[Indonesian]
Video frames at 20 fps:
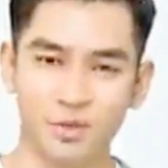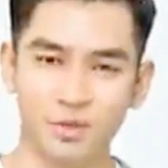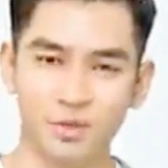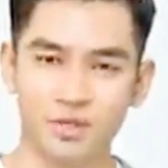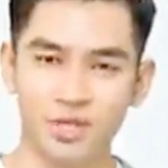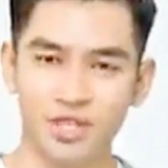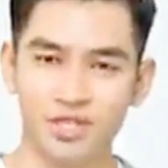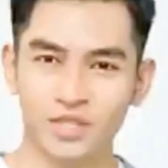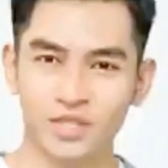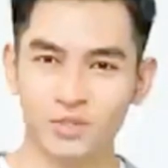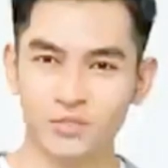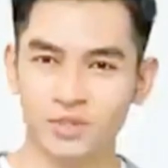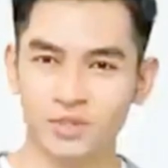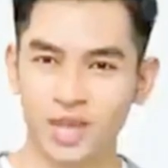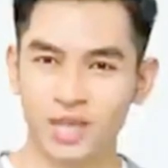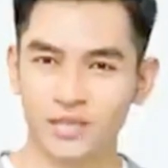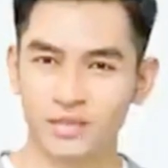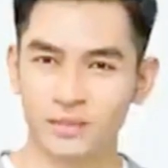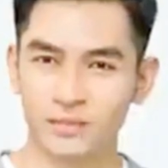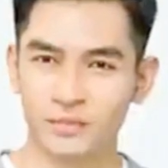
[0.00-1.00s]
Aula
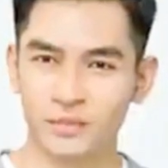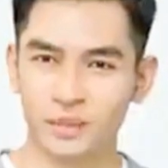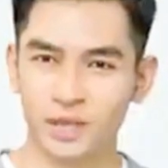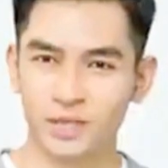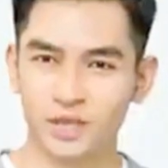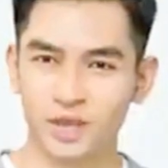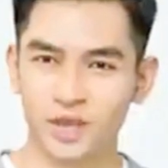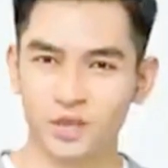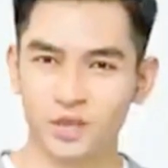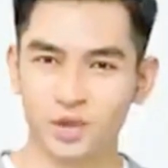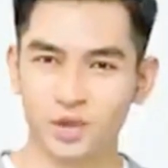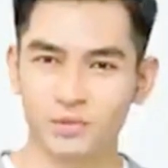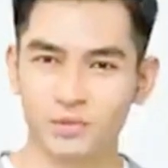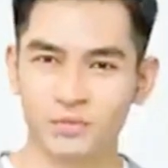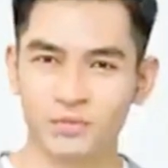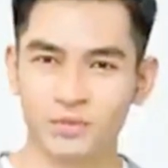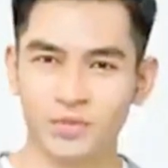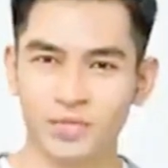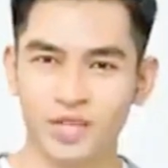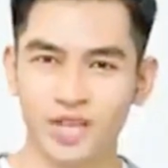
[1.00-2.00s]
gadis giok ini
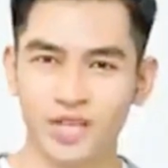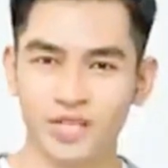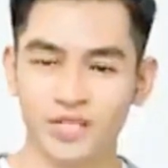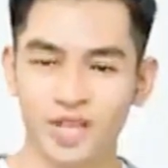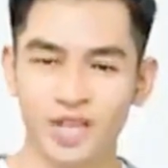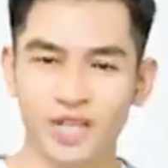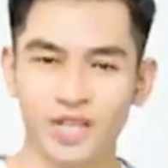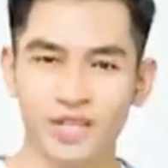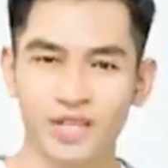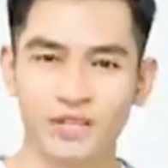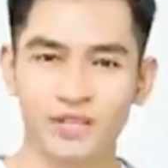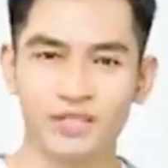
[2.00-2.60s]
sangat menarik.